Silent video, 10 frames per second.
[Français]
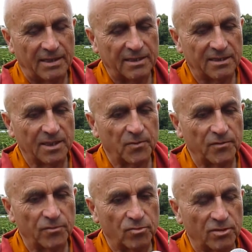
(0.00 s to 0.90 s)
bah, C'est d'un
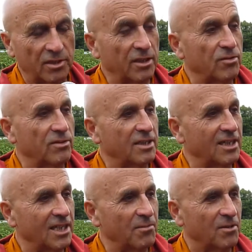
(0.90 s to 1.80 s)
point de vue toute une question
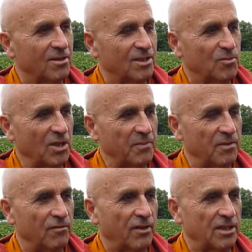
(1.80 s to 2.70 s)
d'équilibre. Je me
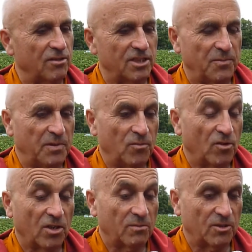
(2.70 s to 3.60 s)
rappelle une phrase de JP
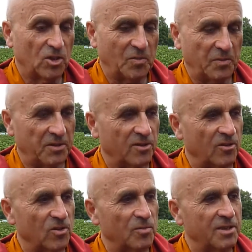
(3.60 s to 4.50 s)
Morgan, moi je ne suis pas
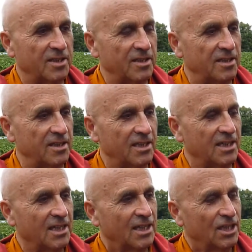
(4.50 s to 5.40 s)
spécialiste d'économie, qui
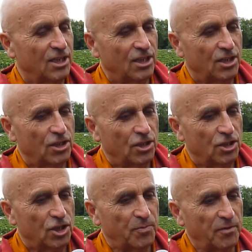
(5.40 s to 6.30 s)
disait
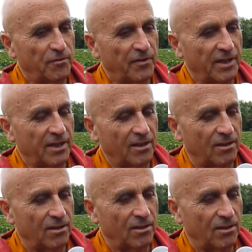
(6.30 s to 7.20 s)
Je peux
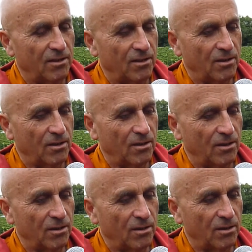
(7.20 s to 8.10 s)
faire
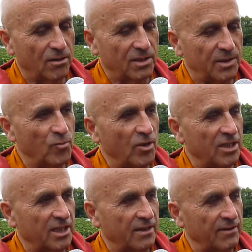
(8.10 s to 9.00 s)
en 10
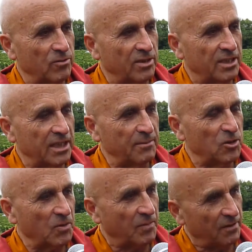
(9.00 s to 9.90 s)
mois le travail d'une année,
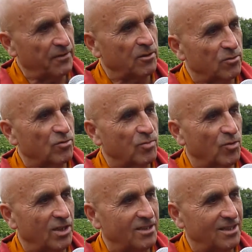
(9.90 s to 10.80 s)
mais je ne pourrais pas le faire en 12
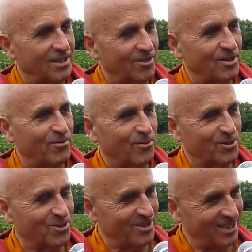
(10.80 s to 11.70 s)
mois. C'est-à-dire qu'il
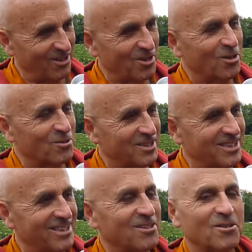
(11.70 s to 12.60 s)
faut se donner le temps
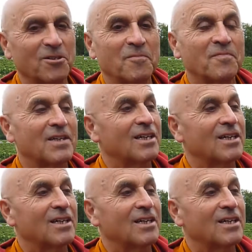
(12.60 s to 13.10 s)
aussi de,